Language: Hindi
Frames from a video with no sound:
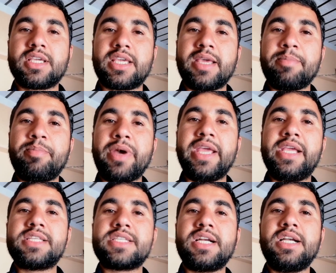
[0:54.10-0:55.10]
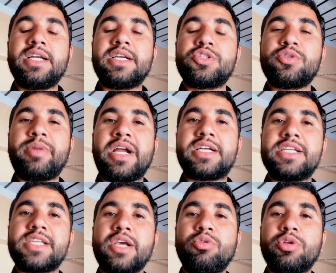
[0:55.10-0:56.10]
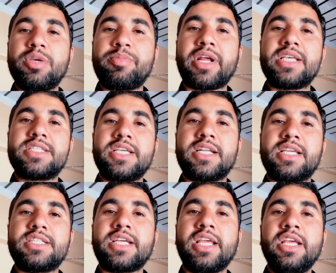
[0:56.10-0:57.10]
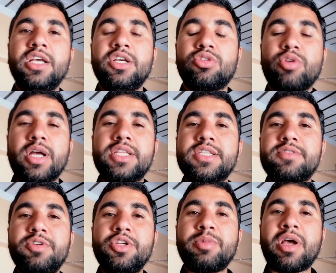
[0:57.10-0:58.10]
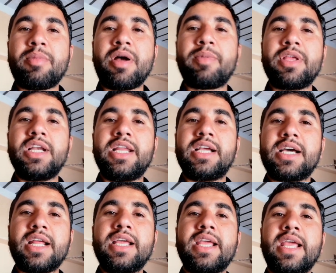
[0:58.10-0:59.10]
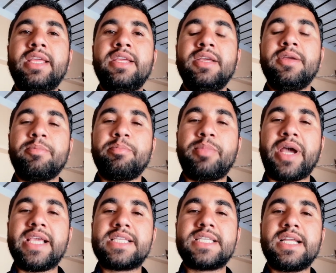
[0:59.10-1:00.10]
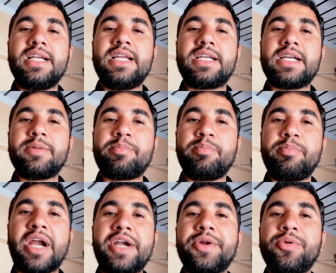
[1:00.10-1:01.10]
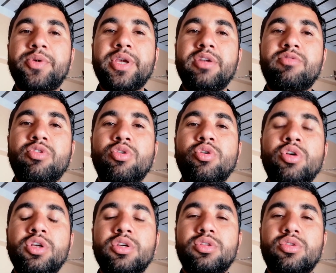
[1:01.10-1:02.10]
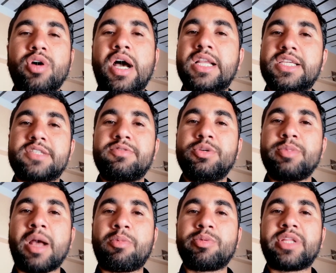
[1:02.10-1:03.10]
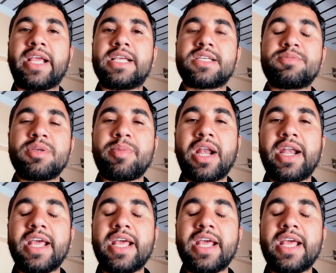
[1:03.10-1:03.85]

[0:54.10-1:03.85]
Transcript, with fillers: कि बाइक से रिलेटेड जो बैटरीज़ हैं उनकी प्राइस शेयर की जाए तो आज की इस वीडियो में हम आपके लिए लेकर आए हैं बाइक से रिलेटेड बैटरीों की इन्फो तो आज की इस वीडियो में आपको बताएंगे सबसे पहले